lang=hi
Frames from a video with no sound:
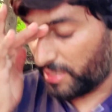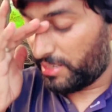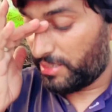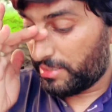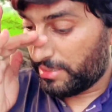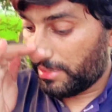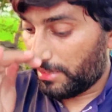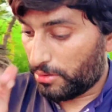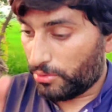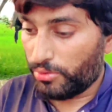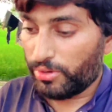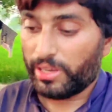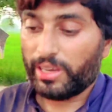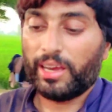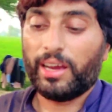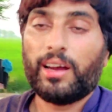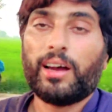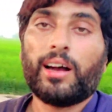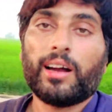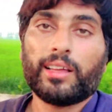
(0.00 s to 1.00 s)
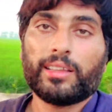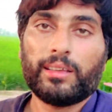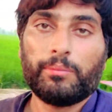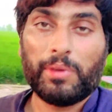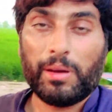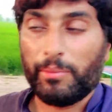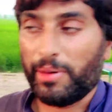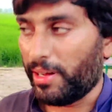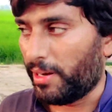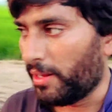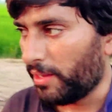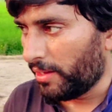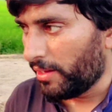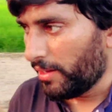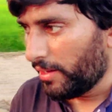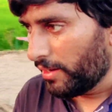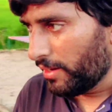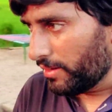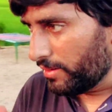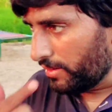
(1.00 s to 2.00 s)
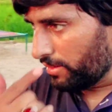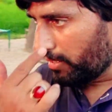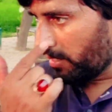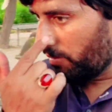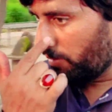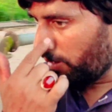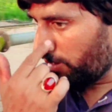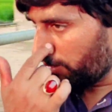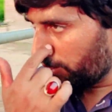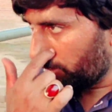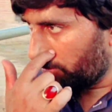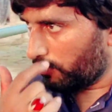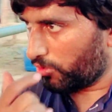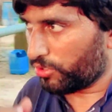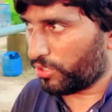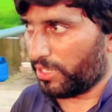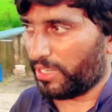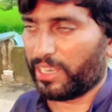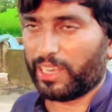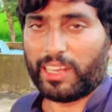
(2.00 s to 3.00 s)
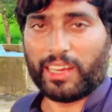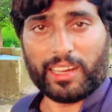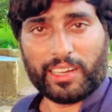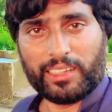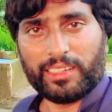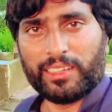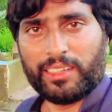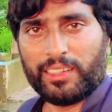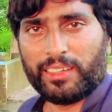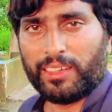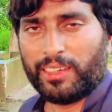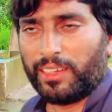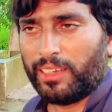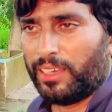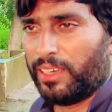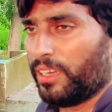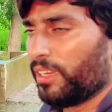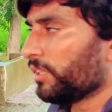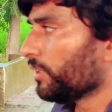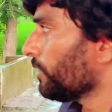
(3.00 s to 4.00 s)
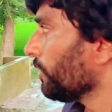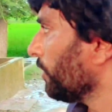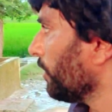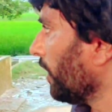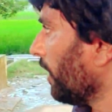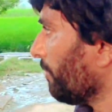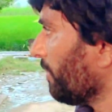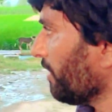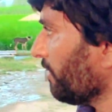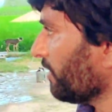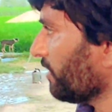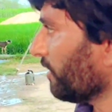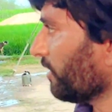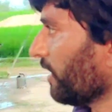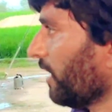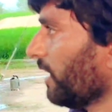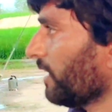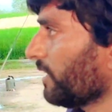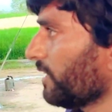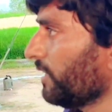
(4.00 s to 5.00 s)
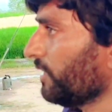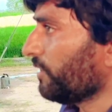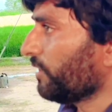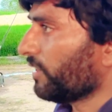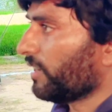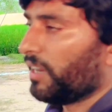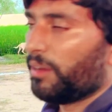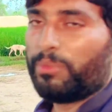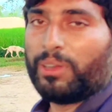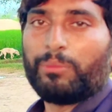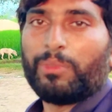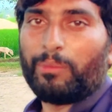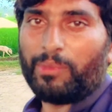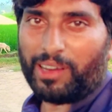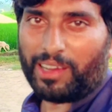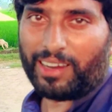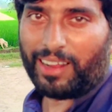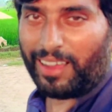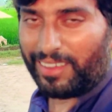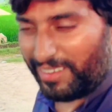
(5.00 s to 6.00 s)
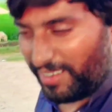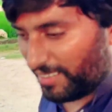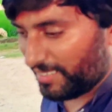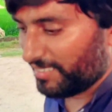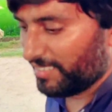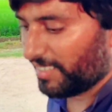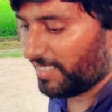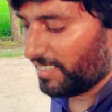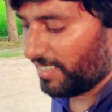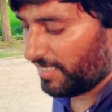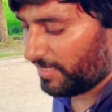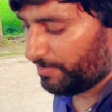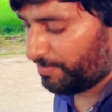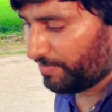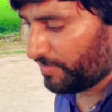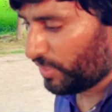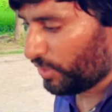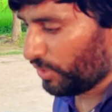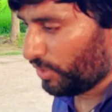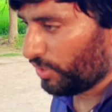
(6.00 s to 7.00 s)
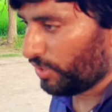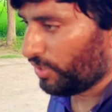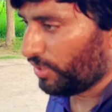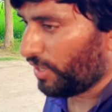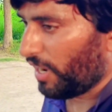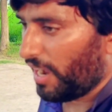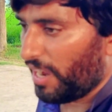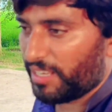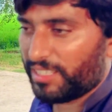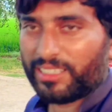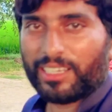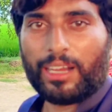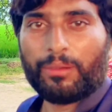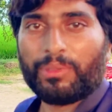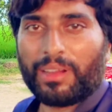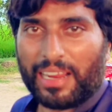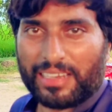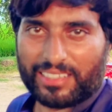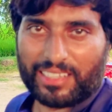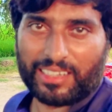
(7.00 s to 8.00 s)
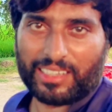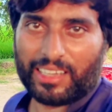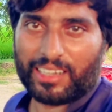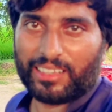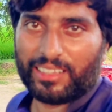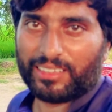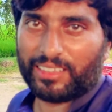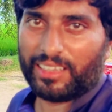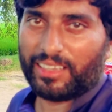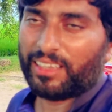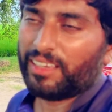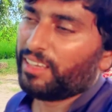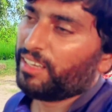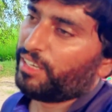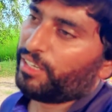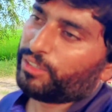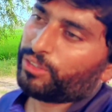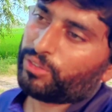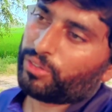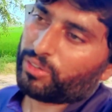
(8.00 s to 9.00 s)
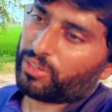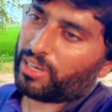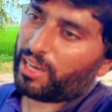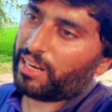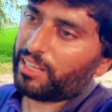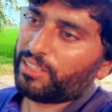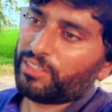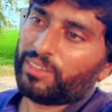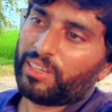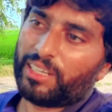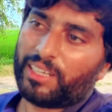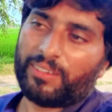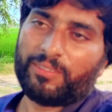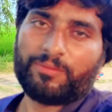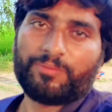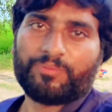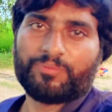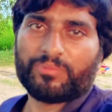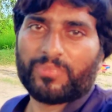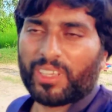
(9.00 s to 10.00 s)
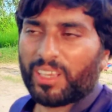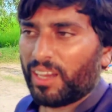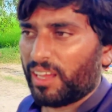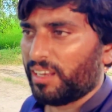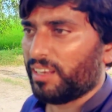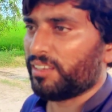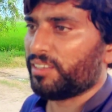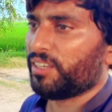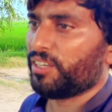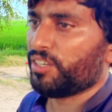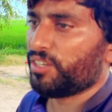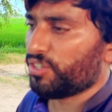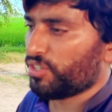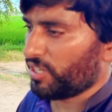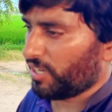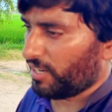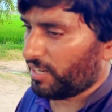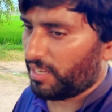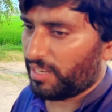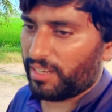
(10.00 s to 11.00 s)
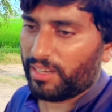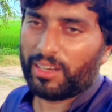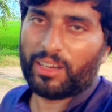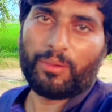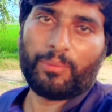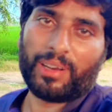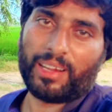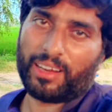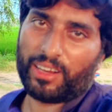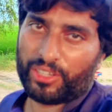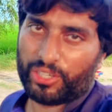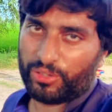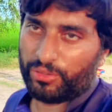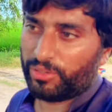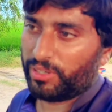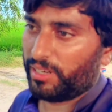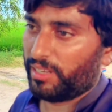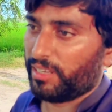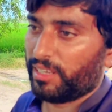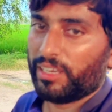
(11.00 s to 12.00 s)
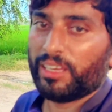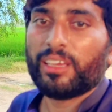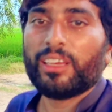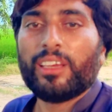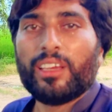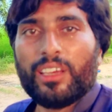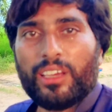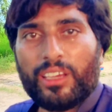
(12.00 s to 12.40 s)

थे ना उनके यहाँ आ गए थे मेहमान जिसकी वजह से वो चले गए घर तो अभी उनसे कॉल की उन्होंने कहा भाई मेहमान आज रात इधर ही हैं तो आज का आप कैंसिल कर देते हैं तो कल जो है ना कल ये इन बनाना शुरू करेंगे